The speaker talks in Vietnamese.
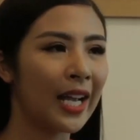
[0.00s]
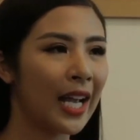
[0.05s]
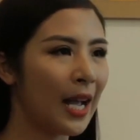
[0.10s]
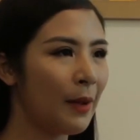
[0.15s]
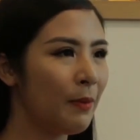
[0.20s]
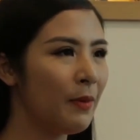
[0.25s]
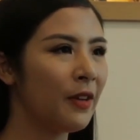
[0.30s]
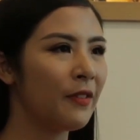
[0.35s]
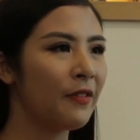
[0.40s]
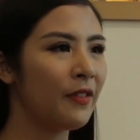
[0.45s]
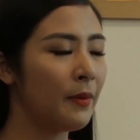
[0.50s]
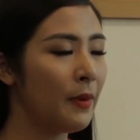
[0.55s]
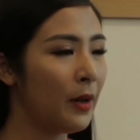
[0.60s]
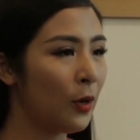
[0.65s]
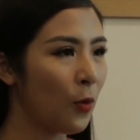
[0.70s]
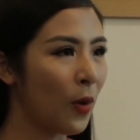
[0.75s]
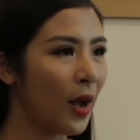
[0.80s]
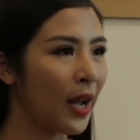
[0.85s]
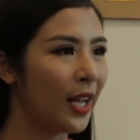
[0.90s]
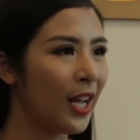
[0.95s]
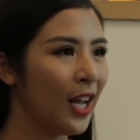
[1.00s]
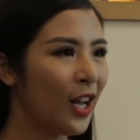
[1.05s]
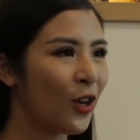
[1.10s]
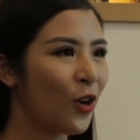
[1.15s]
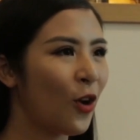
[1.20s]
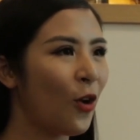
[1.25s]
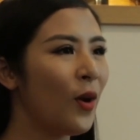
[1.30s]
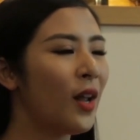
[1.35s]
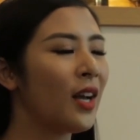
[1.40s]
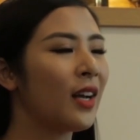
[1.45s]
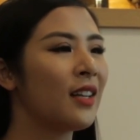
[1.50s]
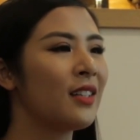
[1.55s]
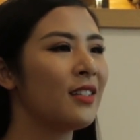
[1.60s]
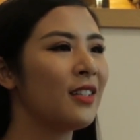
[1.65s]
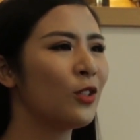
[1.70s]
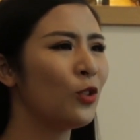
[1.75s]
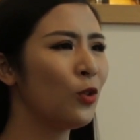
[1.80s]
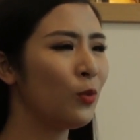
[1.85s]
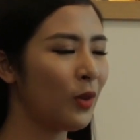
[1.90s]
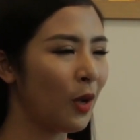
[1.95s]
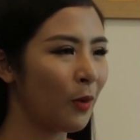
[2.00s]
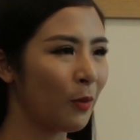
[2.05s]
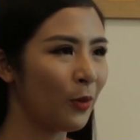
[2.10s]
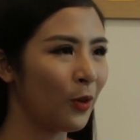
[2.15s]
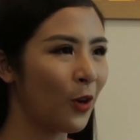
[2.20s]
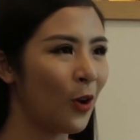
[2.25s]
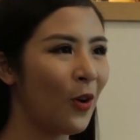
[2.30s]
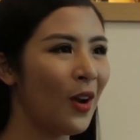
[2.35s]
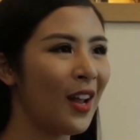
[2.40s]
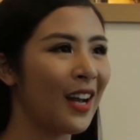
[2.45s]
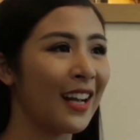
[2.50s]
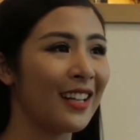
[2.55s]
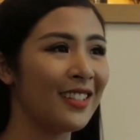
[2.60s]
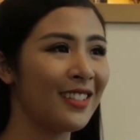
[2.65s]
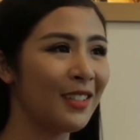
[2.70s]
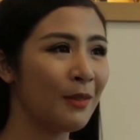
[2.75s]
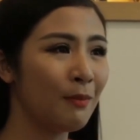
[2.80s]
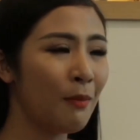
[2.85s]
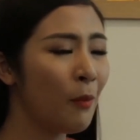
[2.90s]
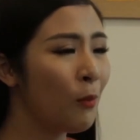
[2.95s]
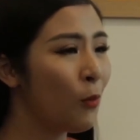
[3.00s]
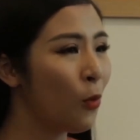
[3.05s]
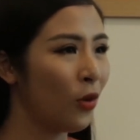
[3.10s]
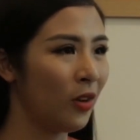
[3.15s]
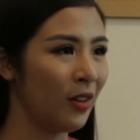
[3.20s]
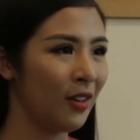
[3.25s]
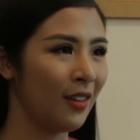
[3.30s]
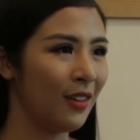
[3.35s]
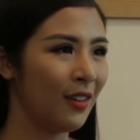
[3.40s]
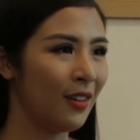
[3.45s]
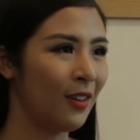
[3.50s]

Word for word: Cái áp lực phía bên ngoài đó là cái sự rung động, đó là cái sự mong muốn